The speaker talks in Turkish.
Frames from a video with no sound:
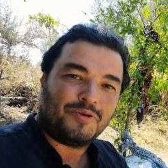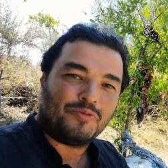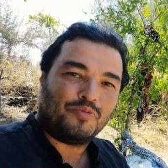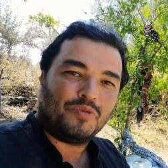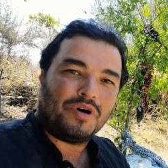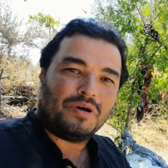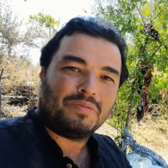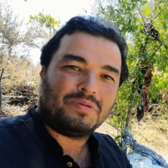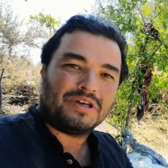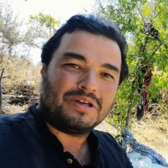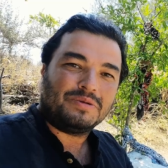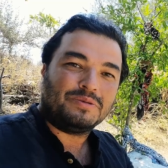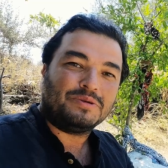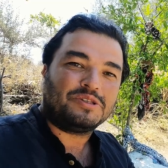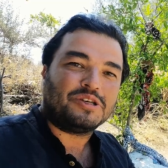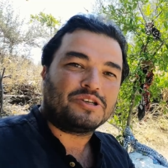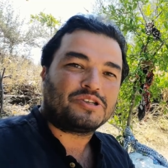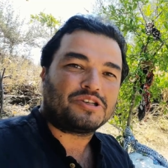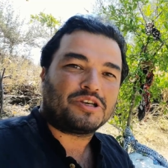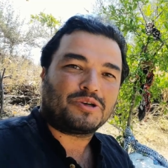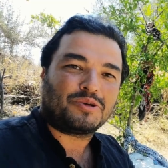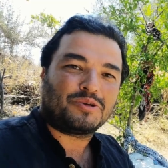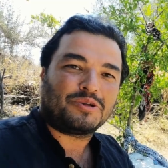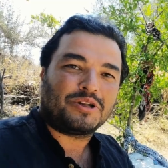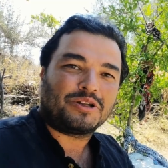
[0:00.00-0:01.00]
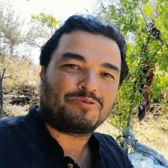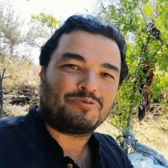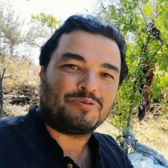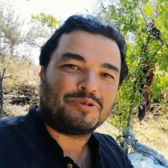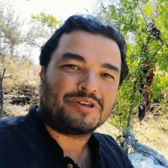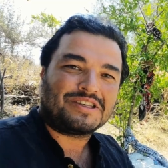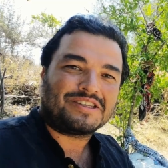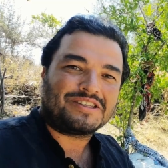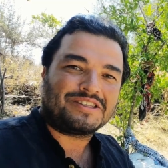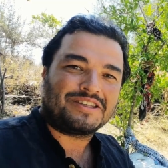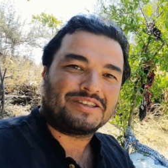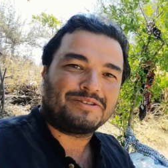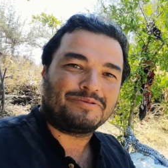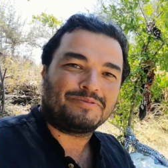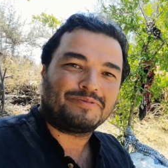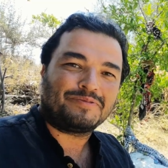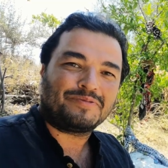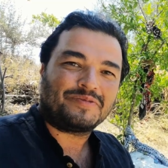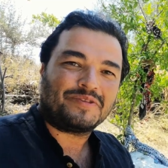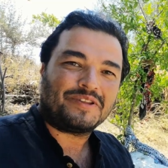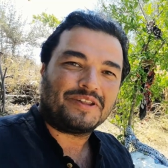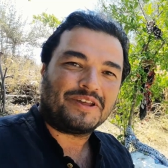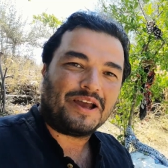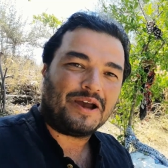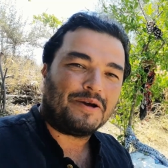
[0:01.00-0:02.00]
babaya bir teşekkür etmek istedim.
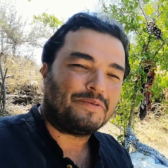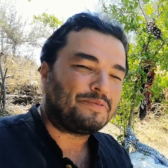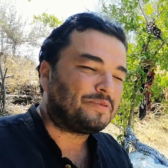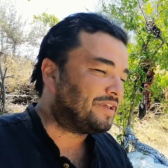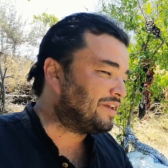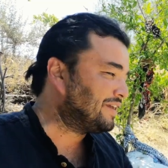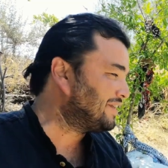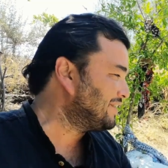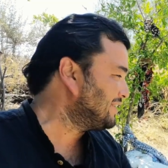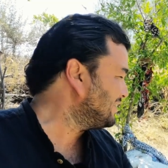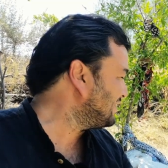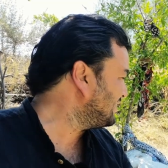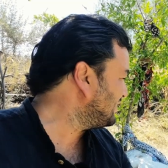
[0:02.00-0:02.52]
Hem de